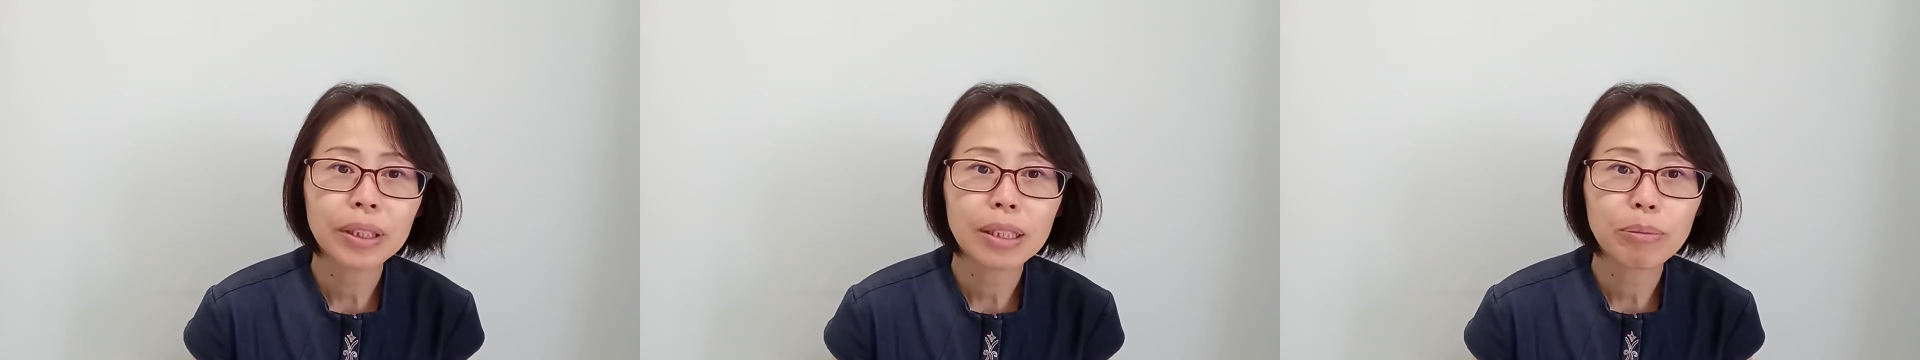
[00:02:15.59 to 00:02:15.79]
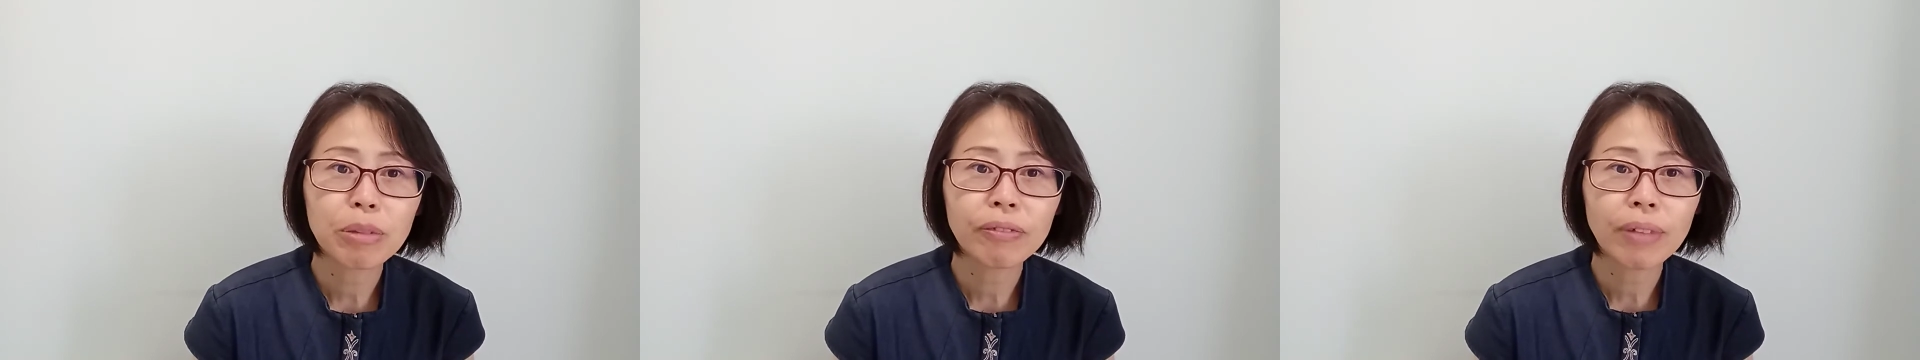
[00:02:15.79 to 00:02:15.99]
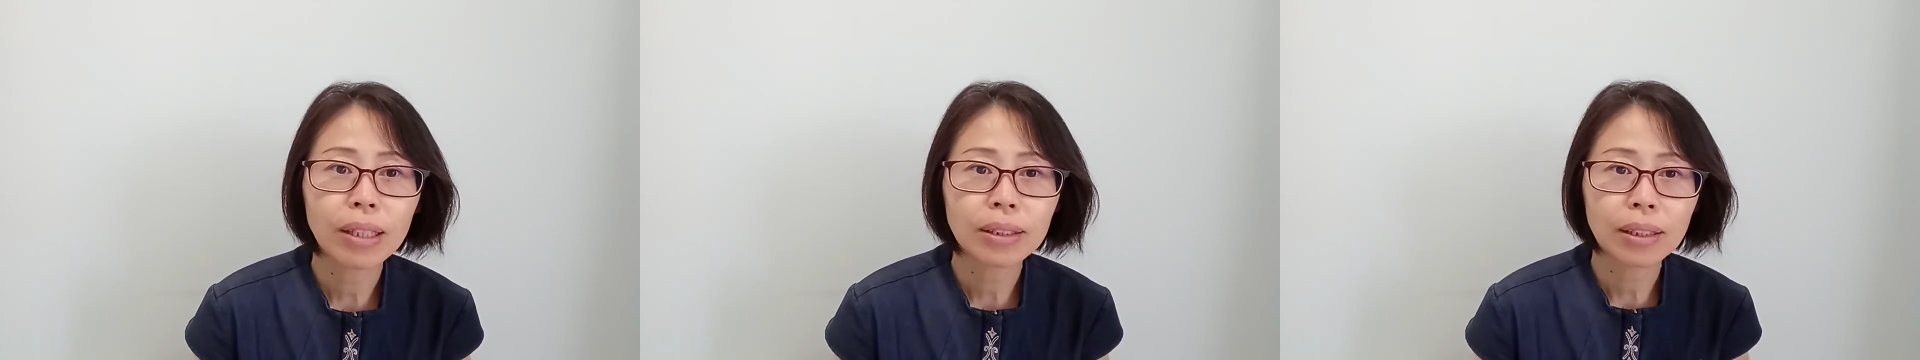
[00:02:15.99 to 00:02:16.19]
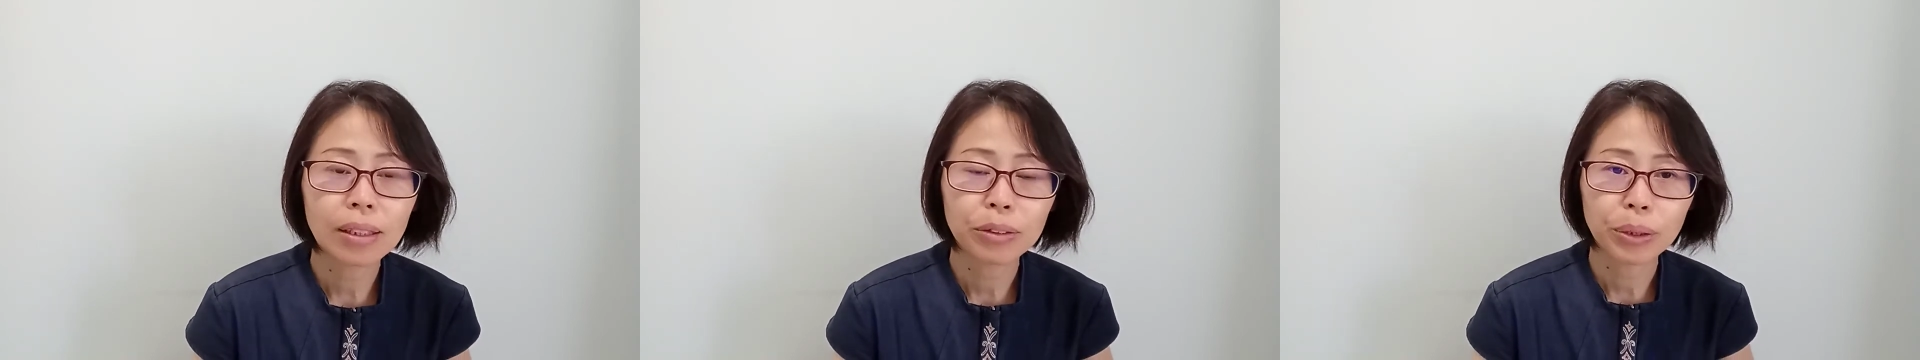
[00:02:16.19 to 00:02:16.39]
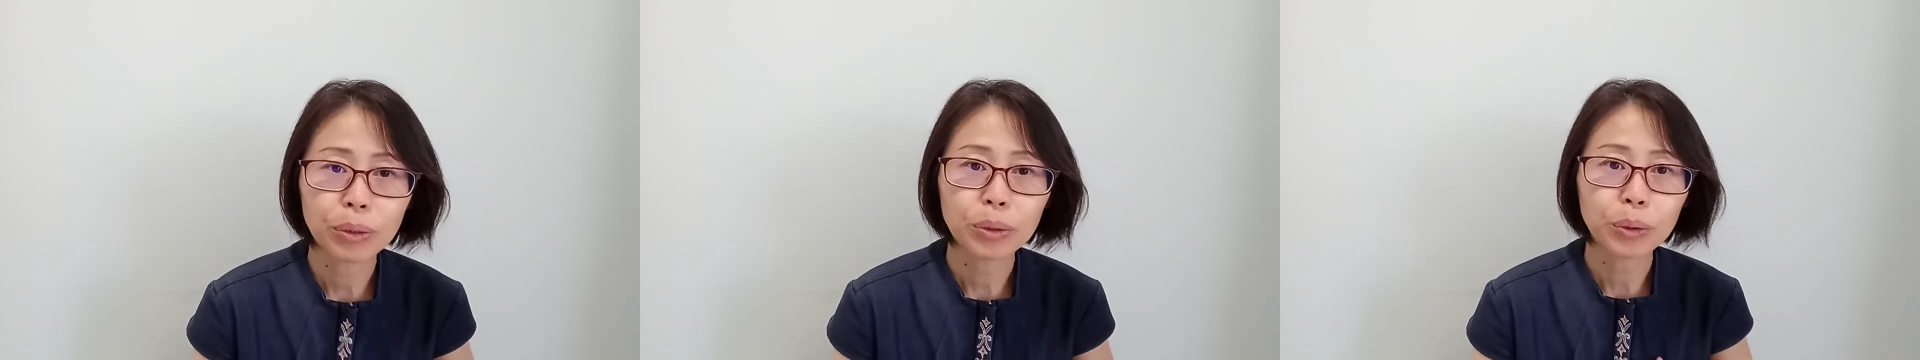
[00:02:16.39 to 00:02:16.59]
他们放弃
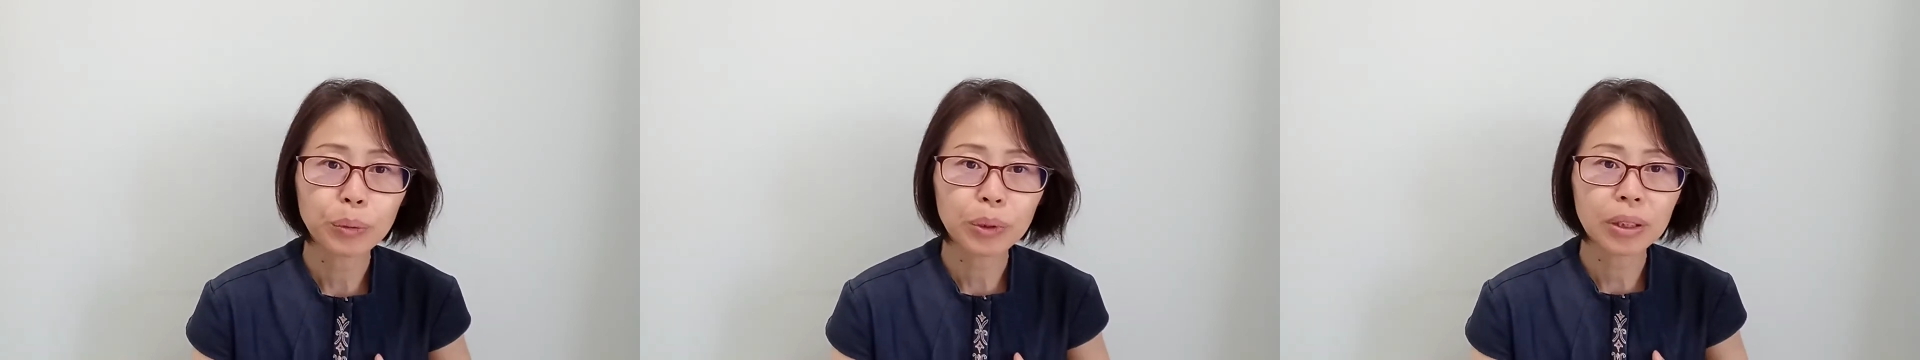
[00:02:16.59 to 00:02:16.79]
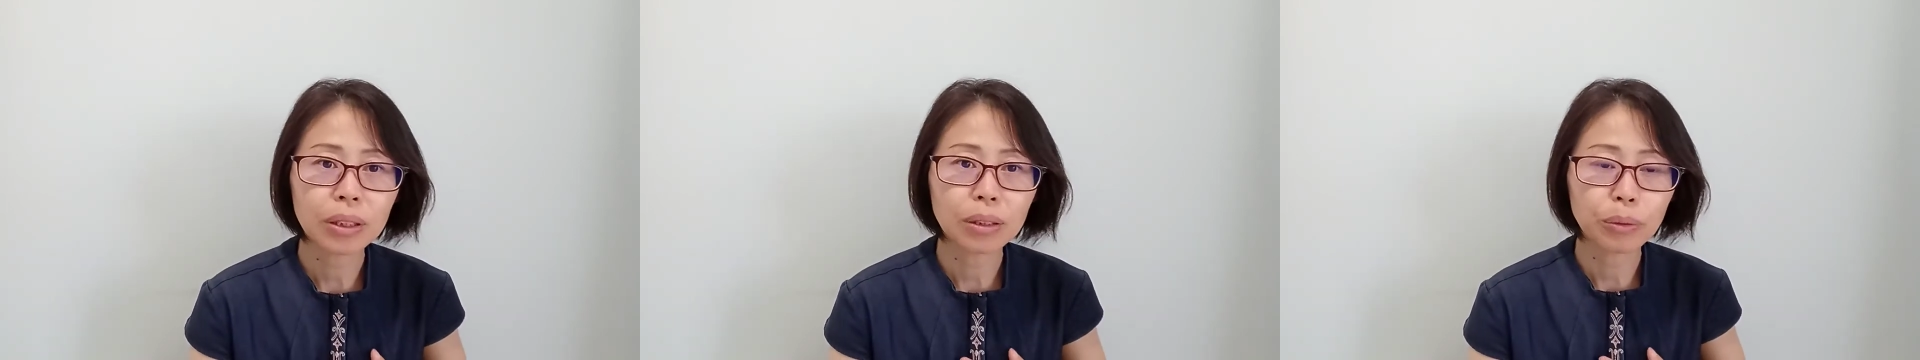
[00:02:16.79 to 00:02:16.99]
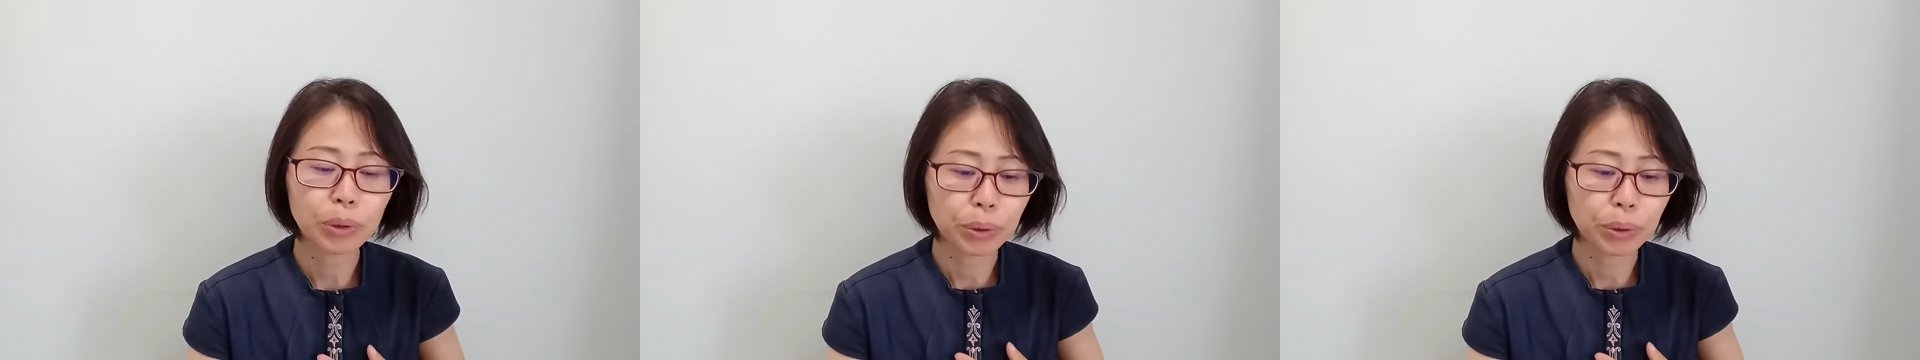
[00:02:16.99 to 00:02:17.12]
了选手注册，